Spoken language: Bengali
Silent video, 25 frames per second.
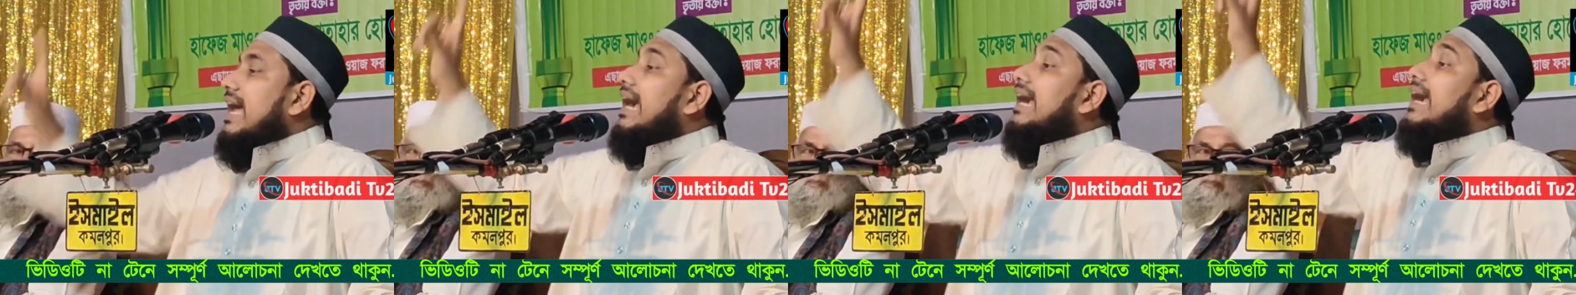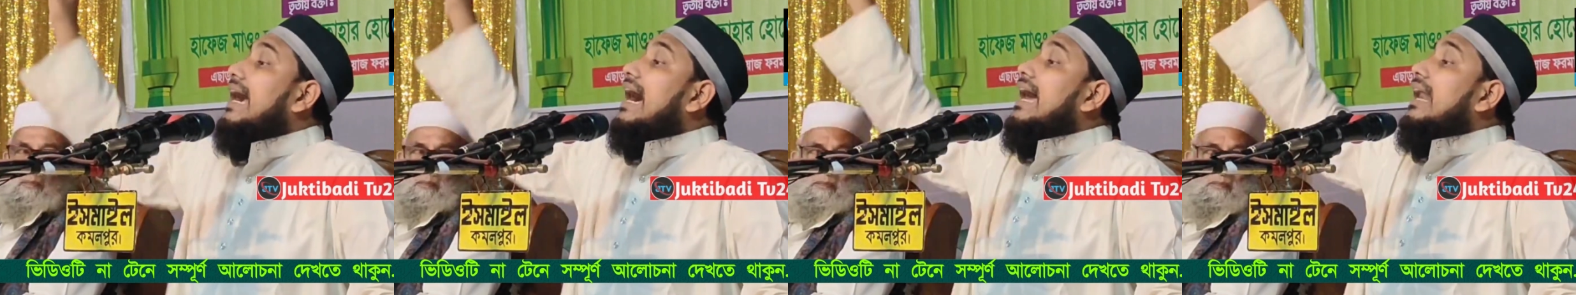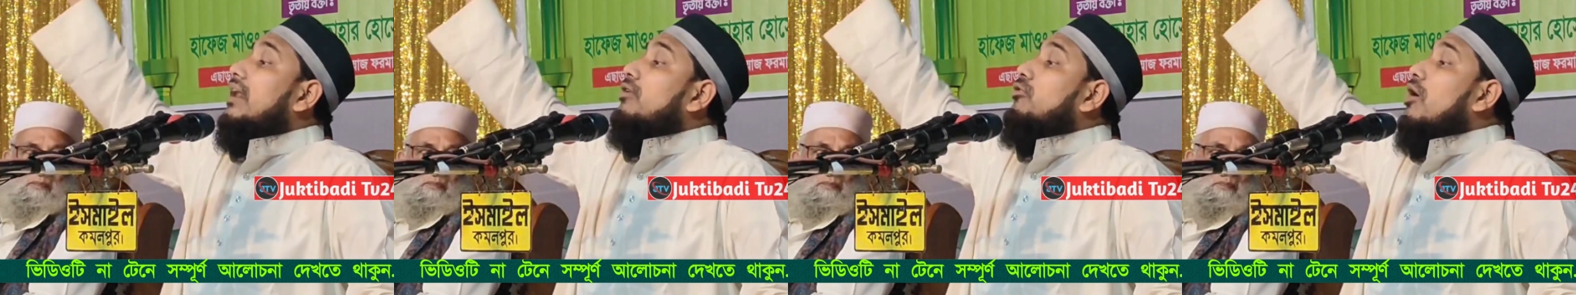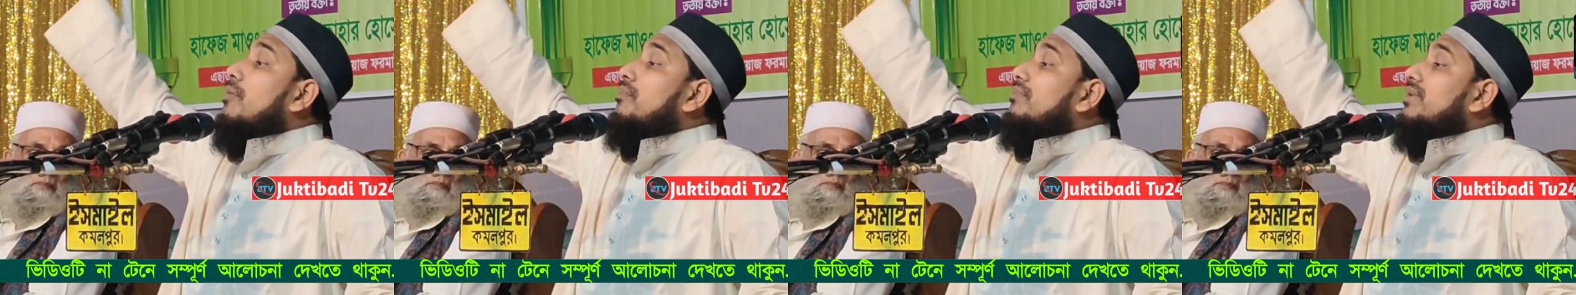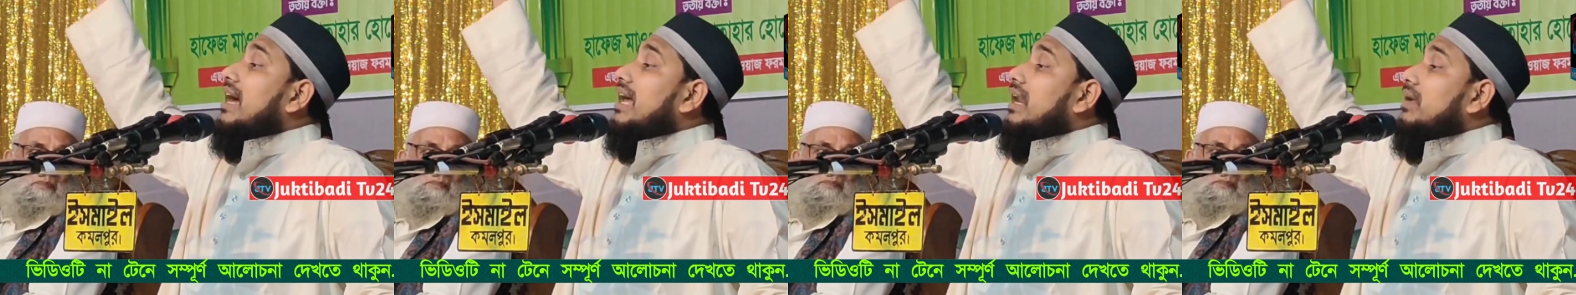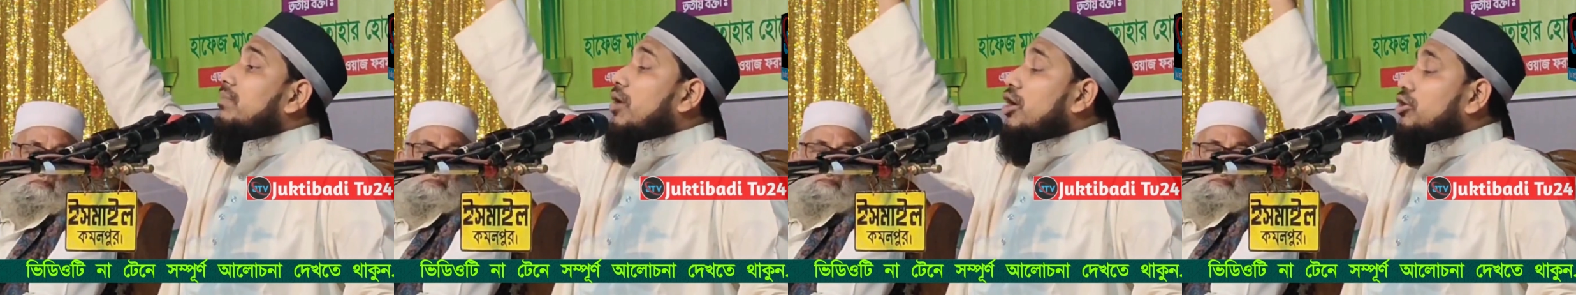ঢাকার
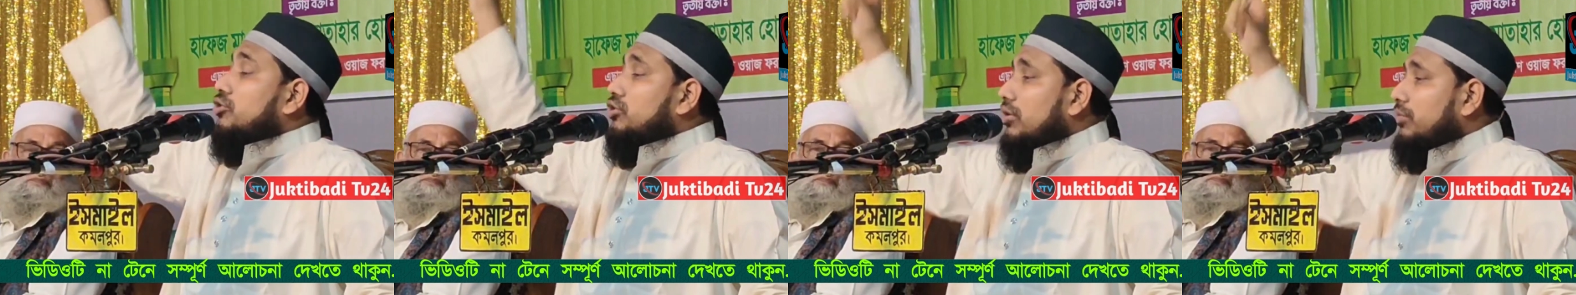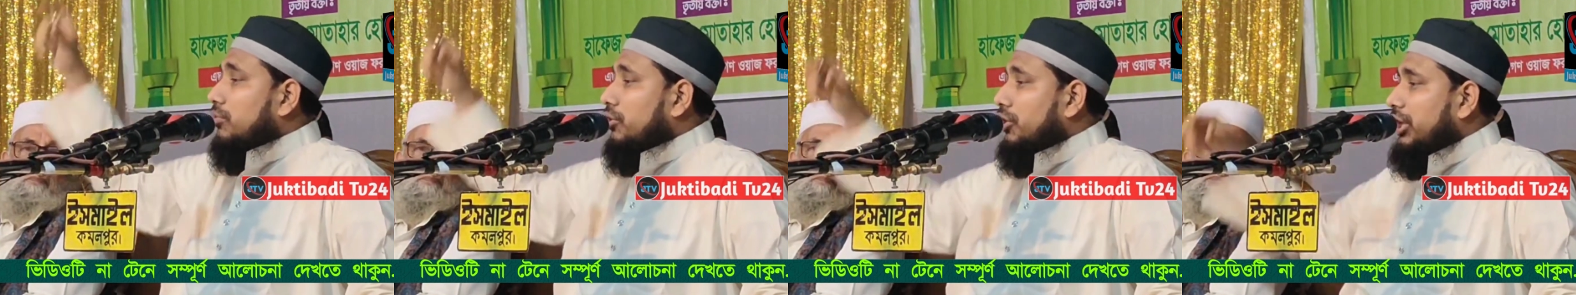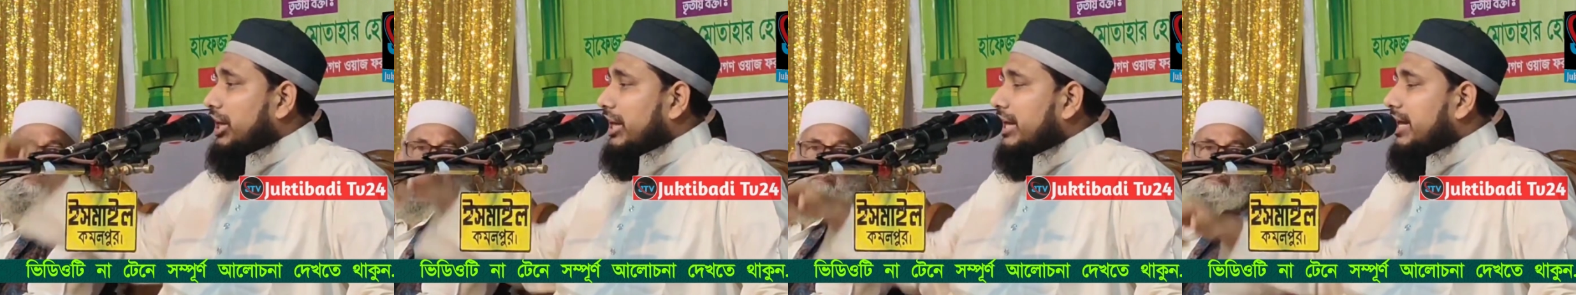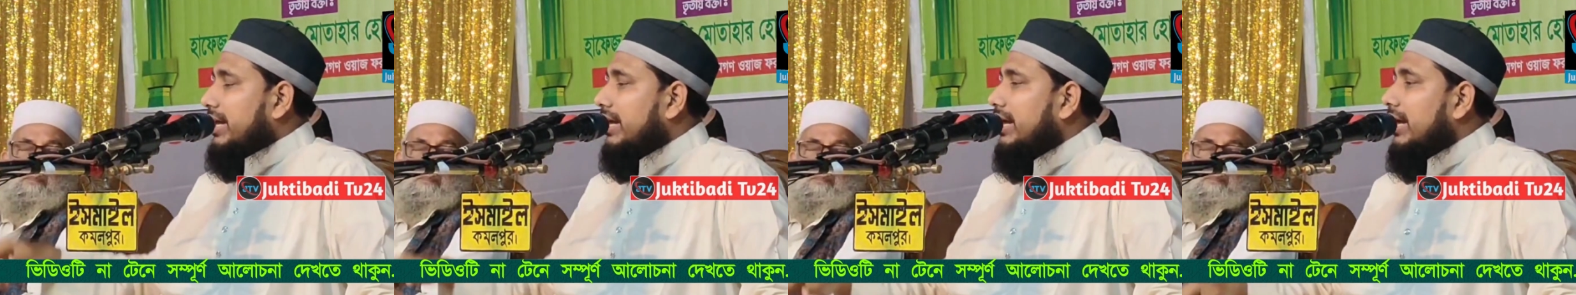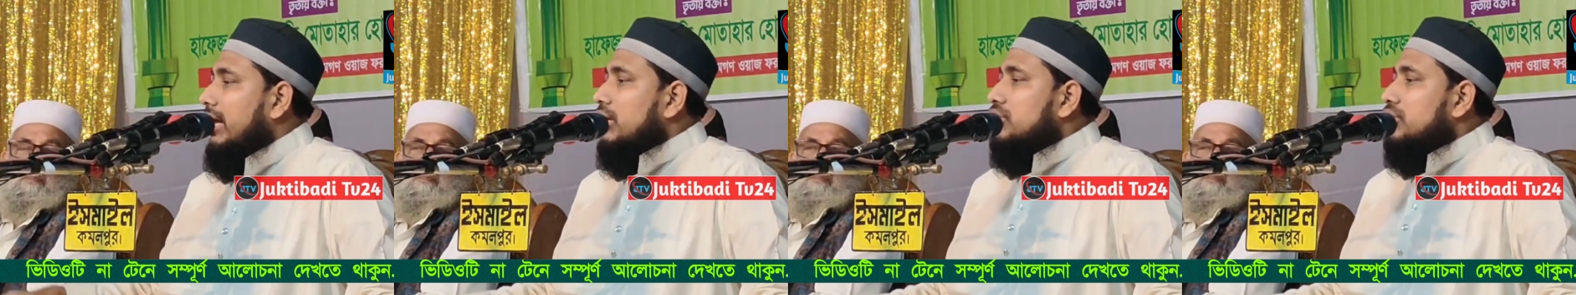রমনার বটমূলে